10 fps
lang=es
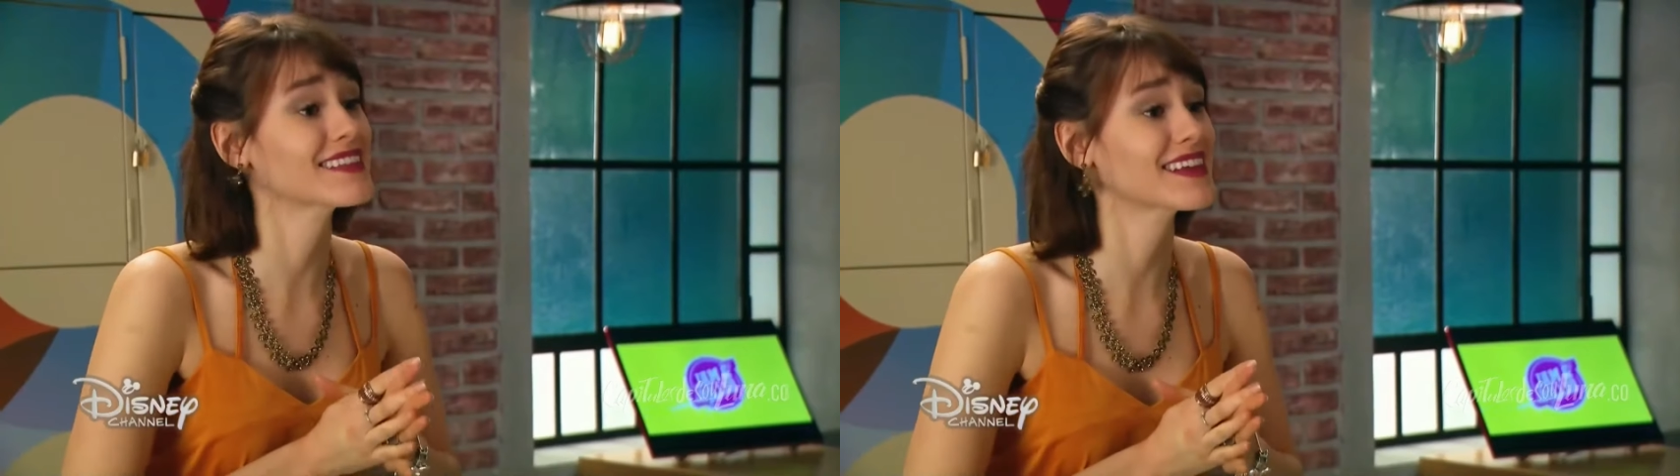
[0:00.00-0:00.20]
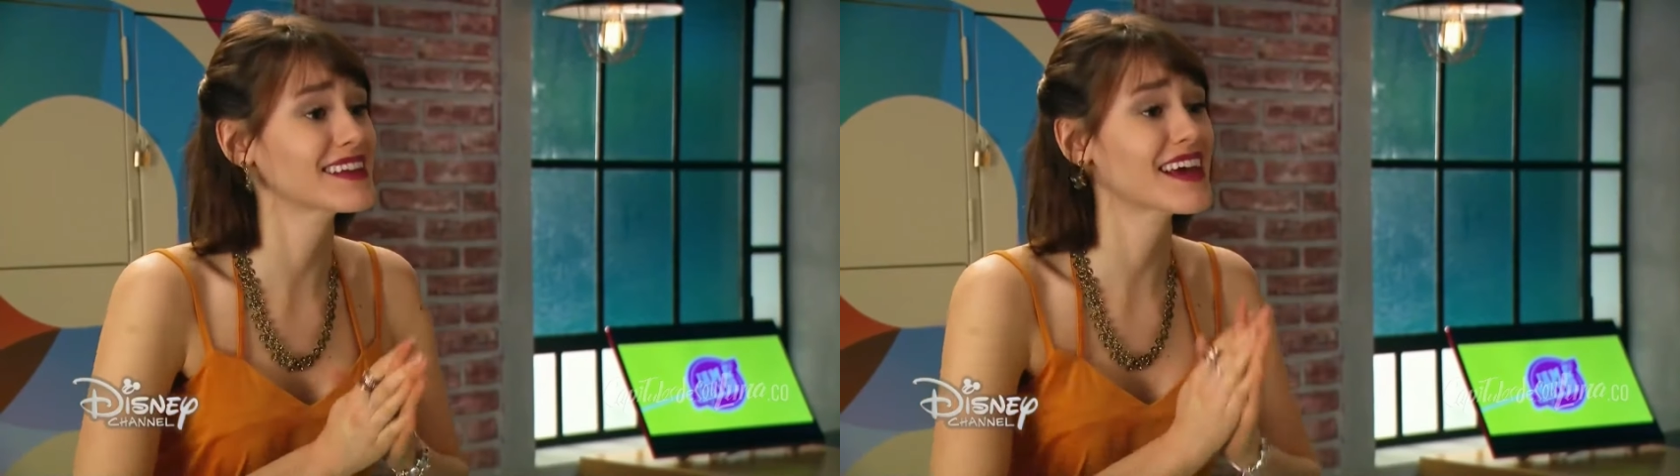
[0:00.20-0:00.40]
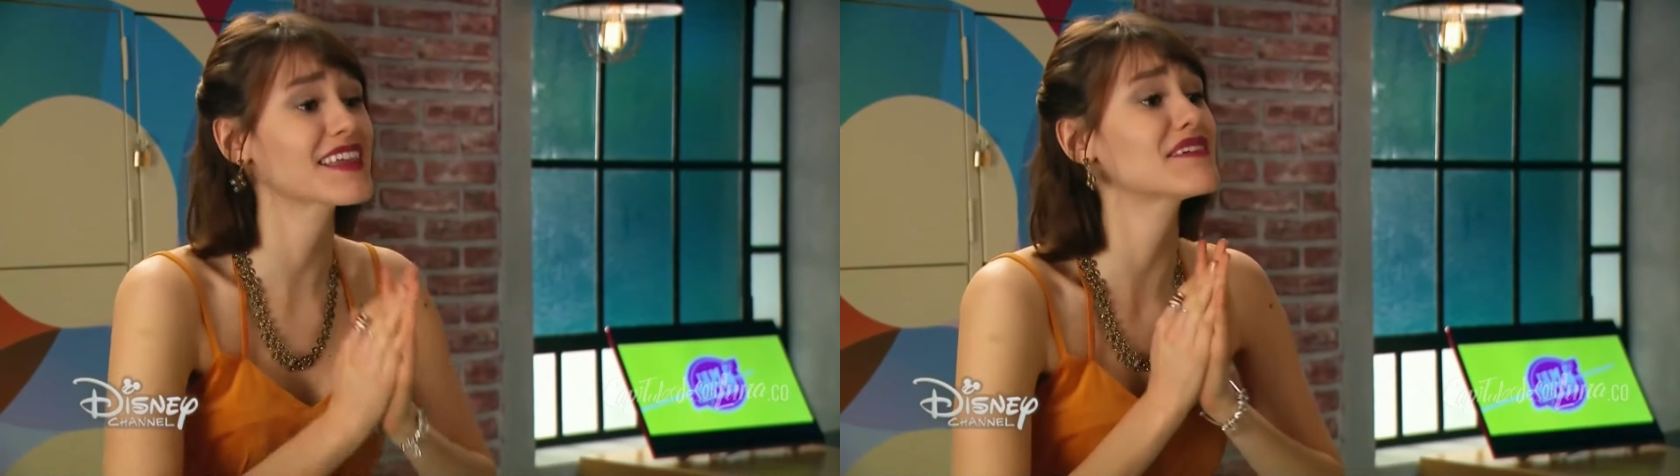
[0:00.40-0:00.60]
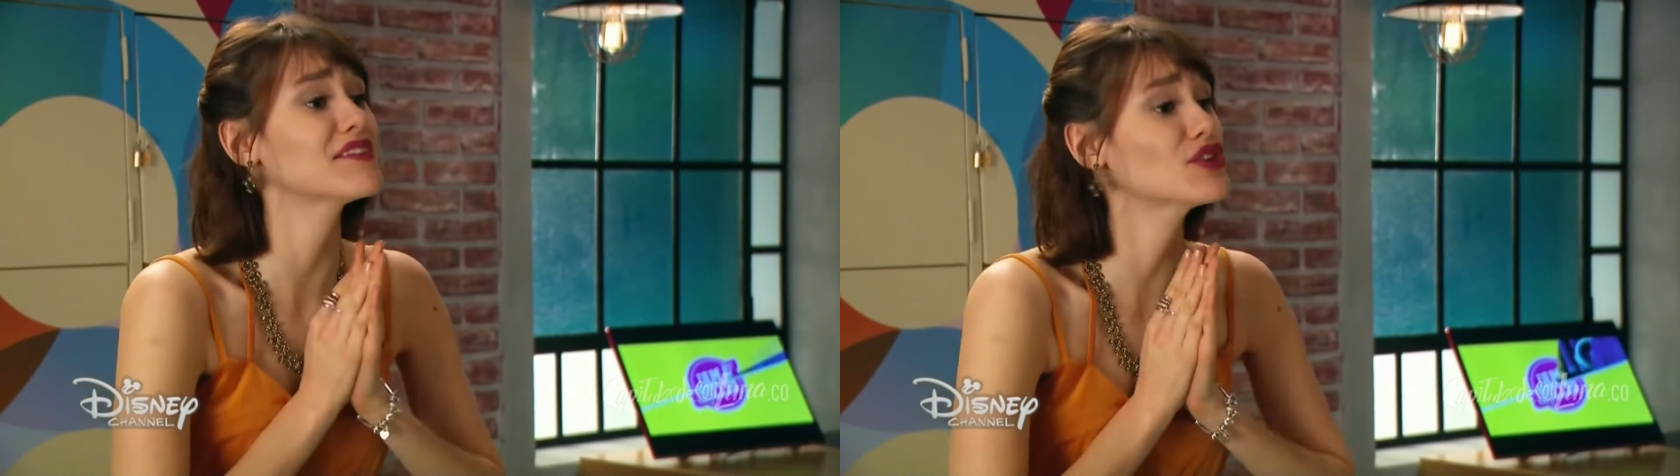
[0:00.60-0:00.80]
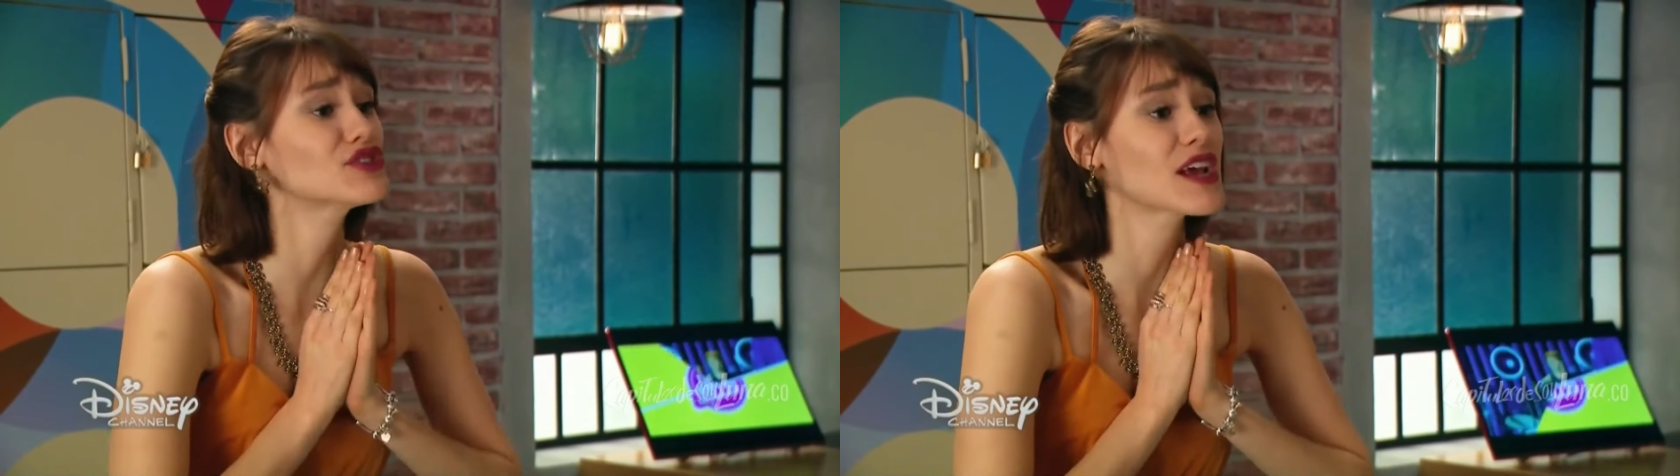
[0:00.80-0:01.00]
Me encantaría. Es
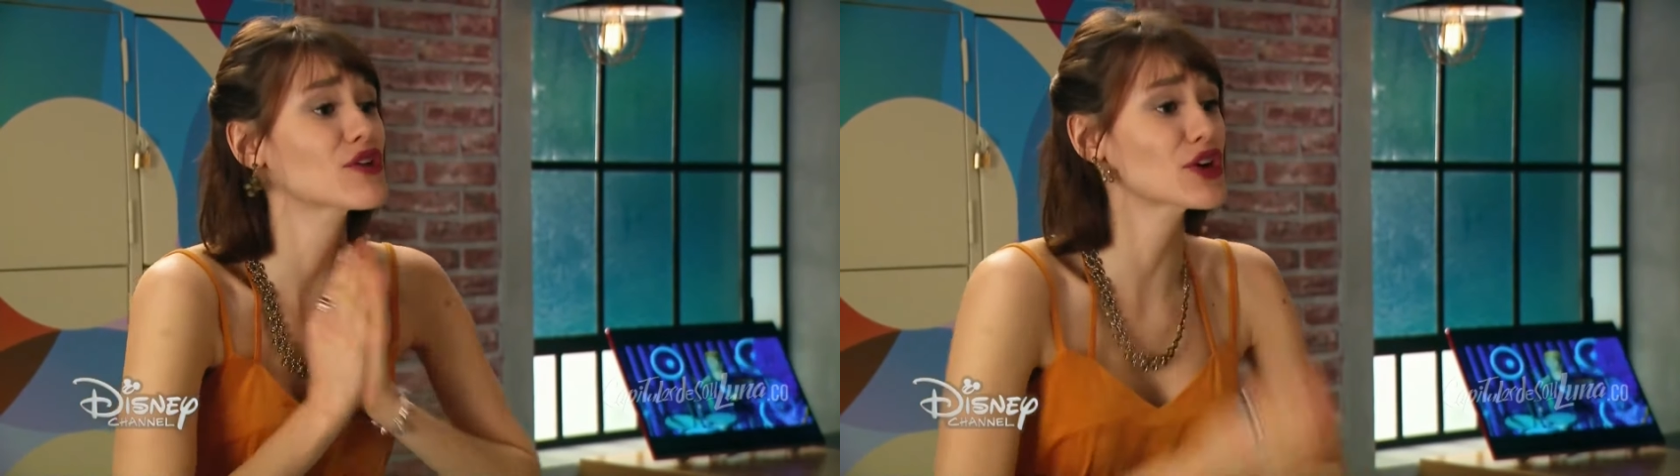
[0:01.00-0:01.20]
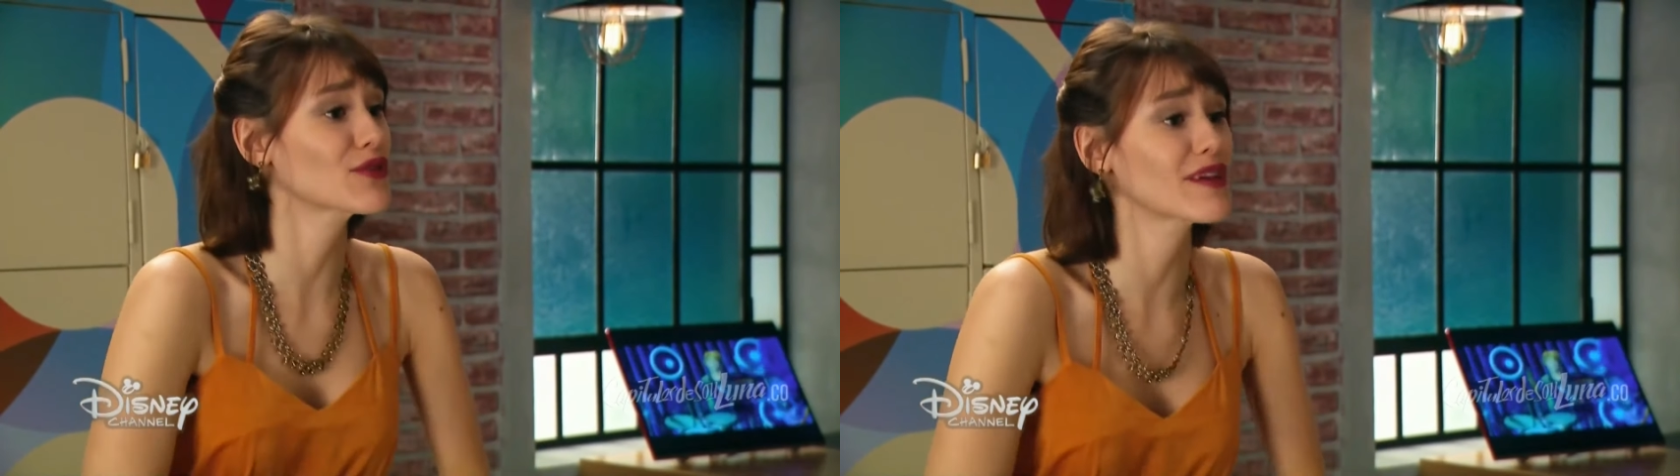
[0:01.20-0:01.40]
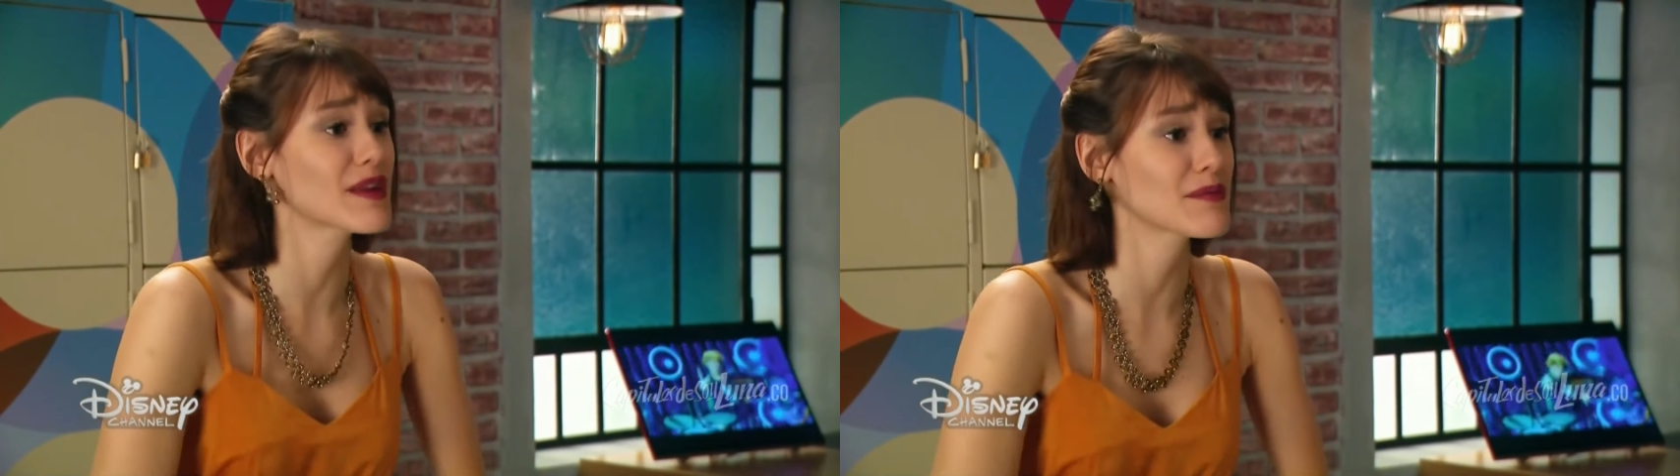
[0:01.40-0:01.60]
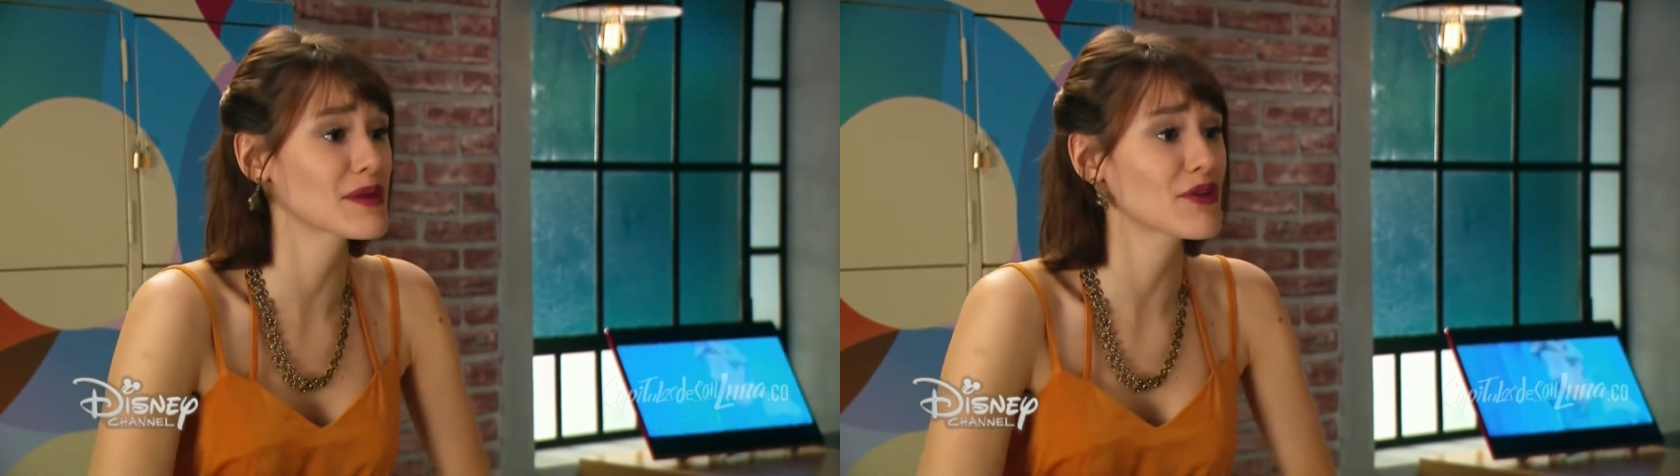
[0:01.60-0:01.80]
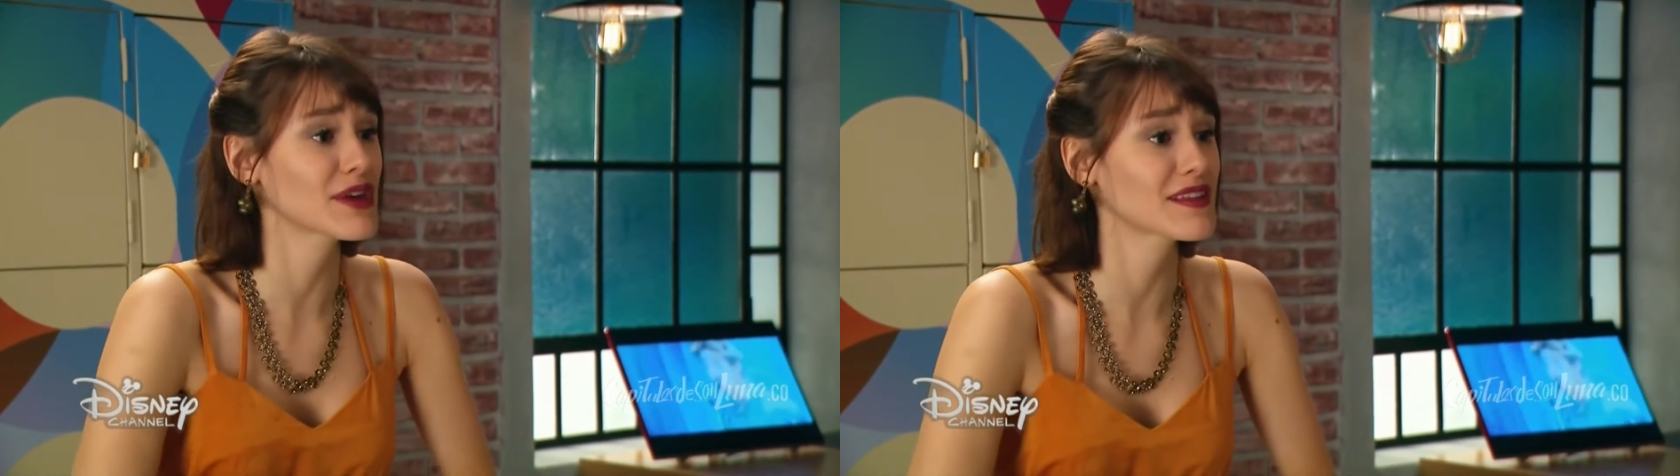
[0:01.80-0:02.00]
divino, ya lo quiero ver
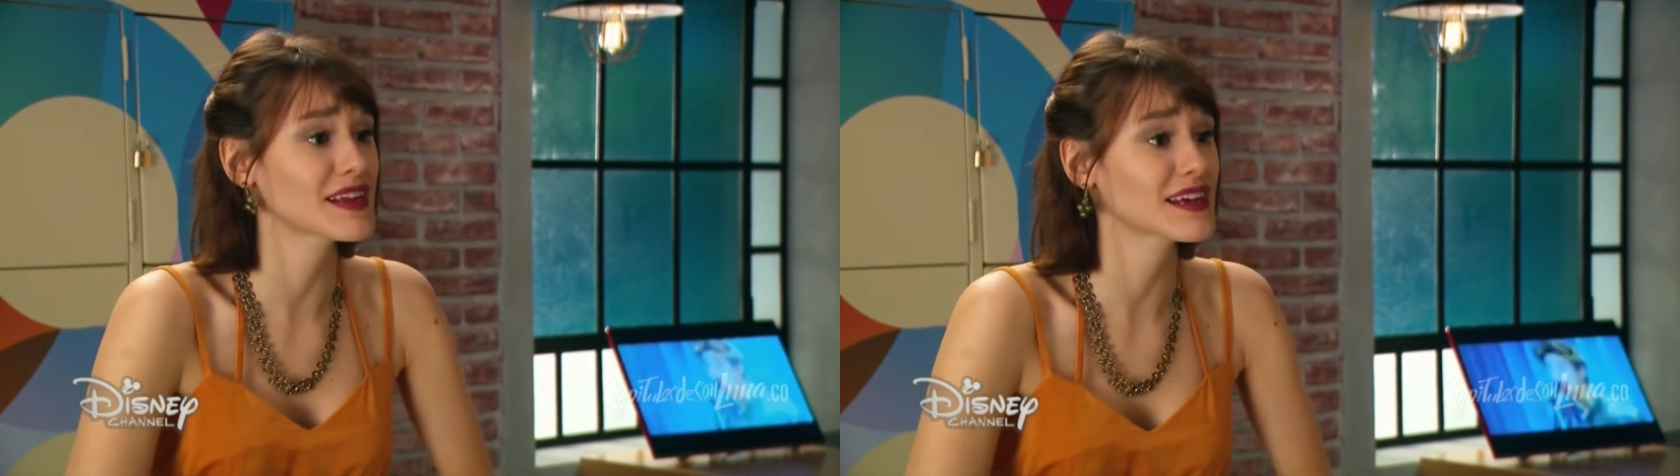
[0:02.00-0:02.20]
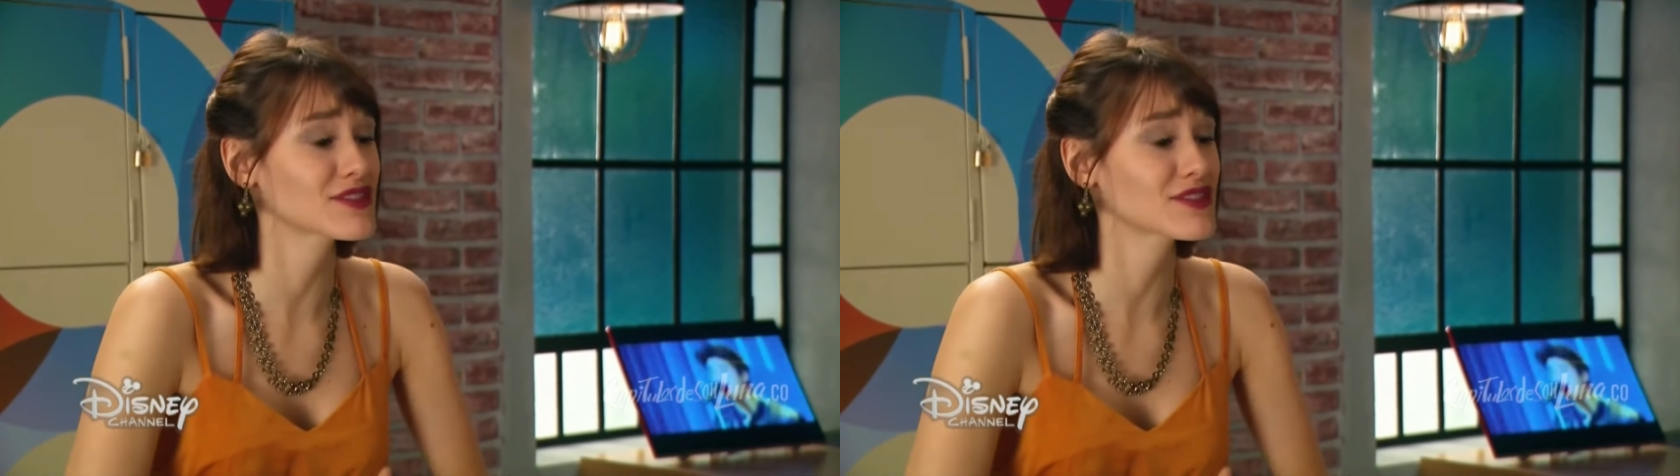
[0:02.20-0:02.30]
en vivo y en